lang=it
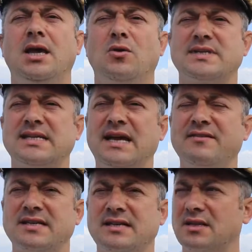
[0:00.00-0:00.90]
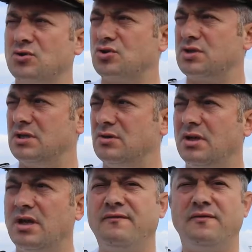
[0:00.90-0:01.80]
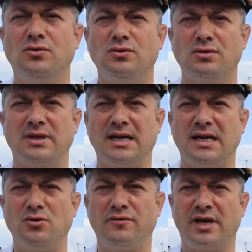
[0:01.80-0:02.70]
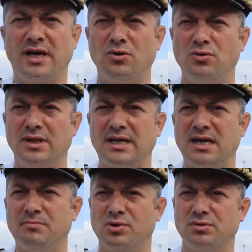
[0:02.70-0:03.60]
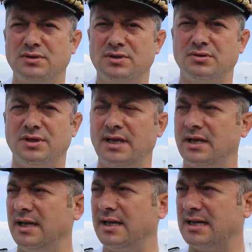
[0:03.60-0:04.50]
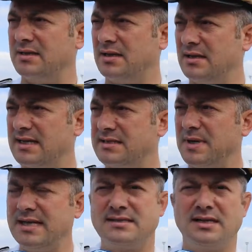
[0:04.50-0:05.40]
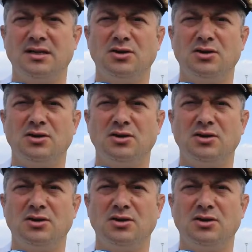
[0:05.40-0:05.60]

Queste navi saranno sostituite in futuro dalle nuove unità in produzione nei cantieri di Aspezia,